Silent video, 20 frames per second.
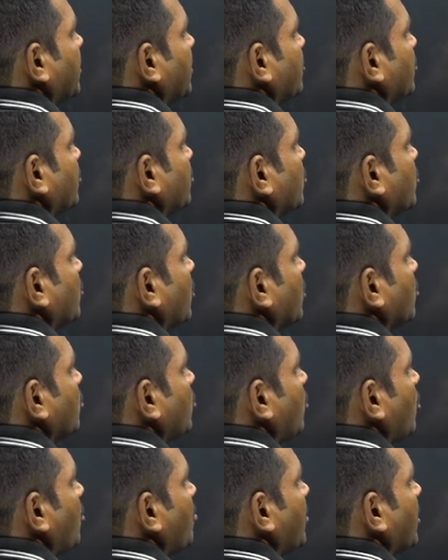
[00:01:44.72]
ఏదైతే ఉందో
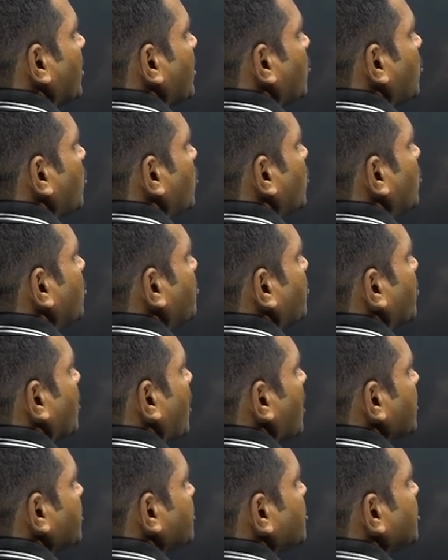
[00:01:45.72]
అందులో మనము
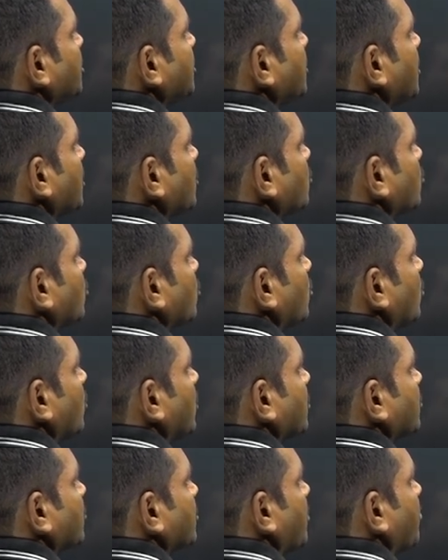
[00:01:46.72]
ప్రాచీన
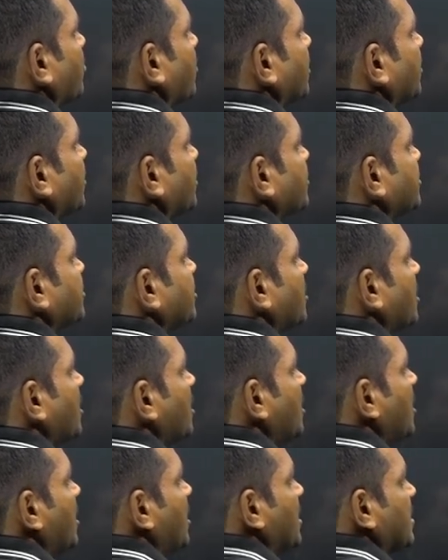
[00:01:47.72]
చోళలకు సంబంధించిన
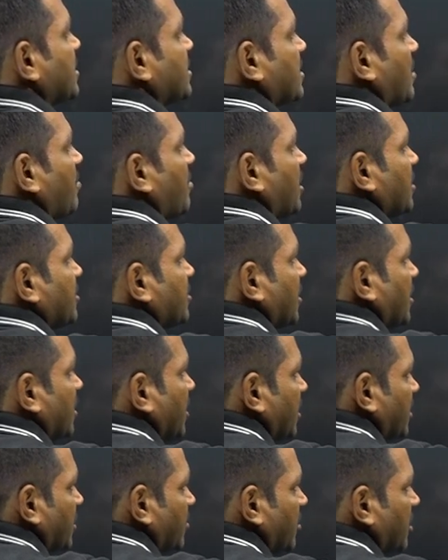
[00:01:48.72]

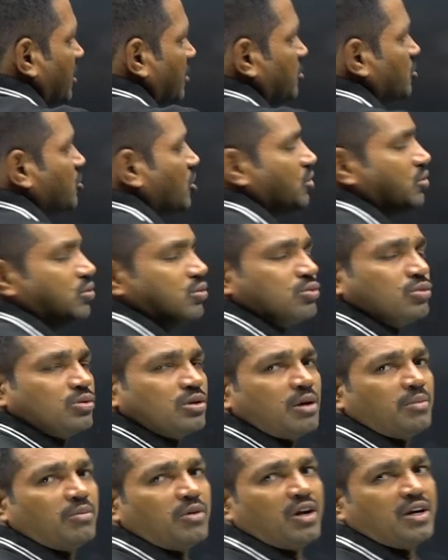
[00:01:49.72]
సమాచారాన్ని మనం
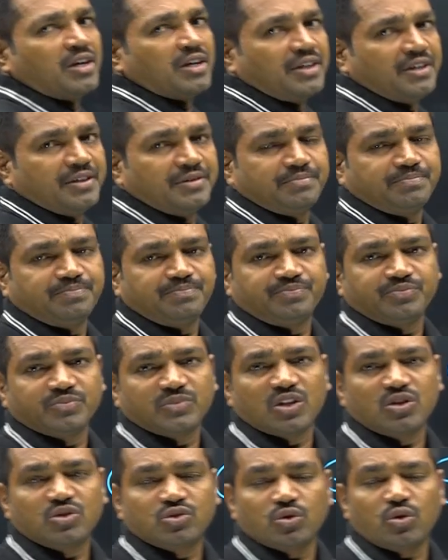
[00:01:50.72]
చదువుకున్నాం ఆల్రెడీ
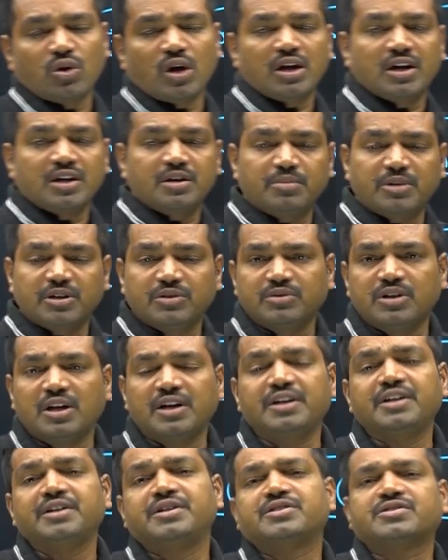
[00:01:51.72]
సో ఆల్రెడీ మనం
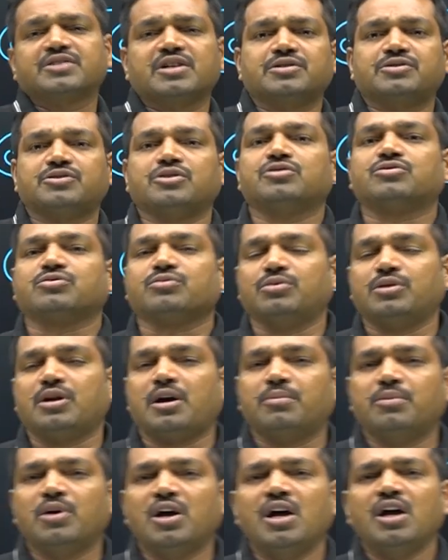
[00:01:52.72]
దాన్ని డిస్కస్
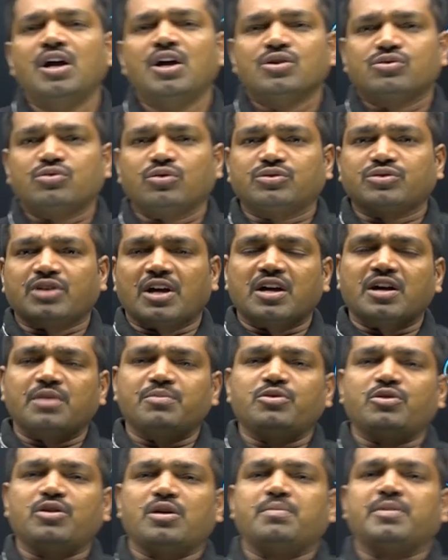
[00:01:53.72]
చేసుకున్నాం సో సంఘం
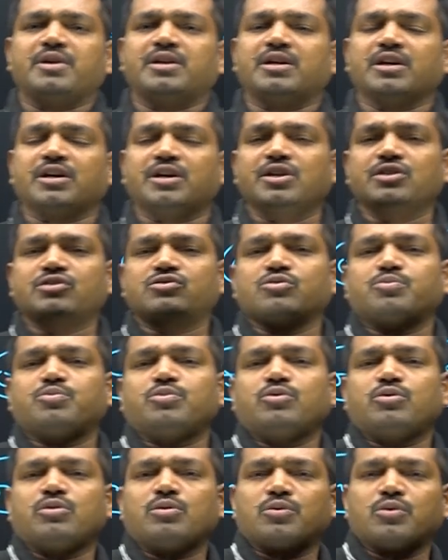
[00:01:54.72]
యుగం అంటే క్రీస్తు
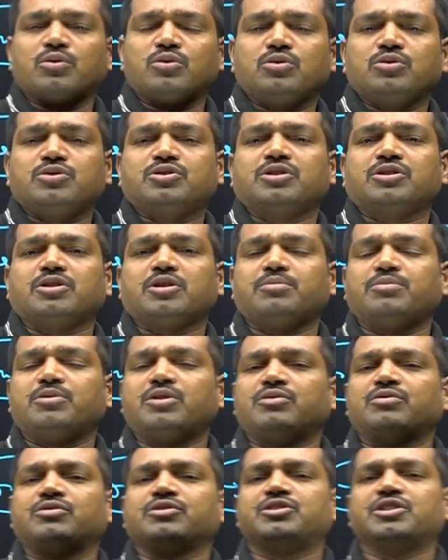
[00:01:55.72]
పూర్వం రెండో
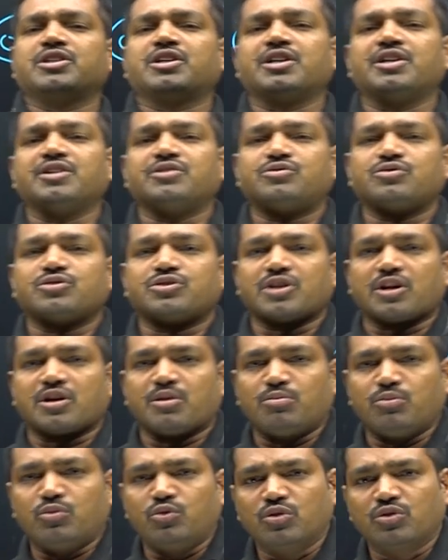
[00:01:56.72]
శతాబ్దం నుంచి క్రీస్తు
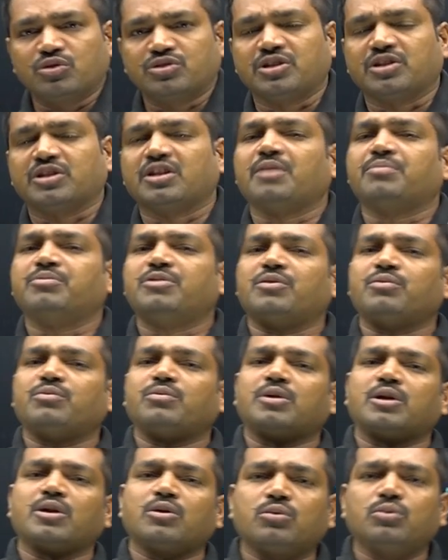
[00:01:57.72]
శకం మూడో శతాబ్దం
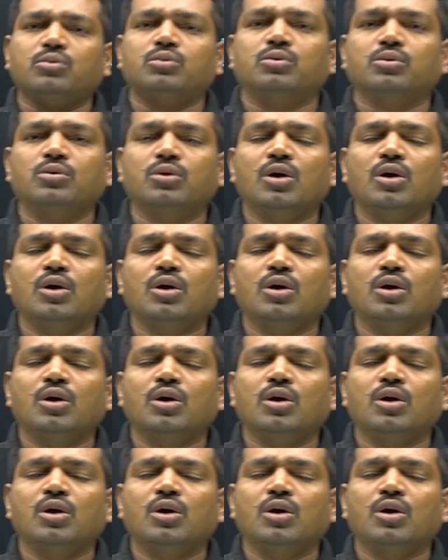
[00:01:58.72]
వరకు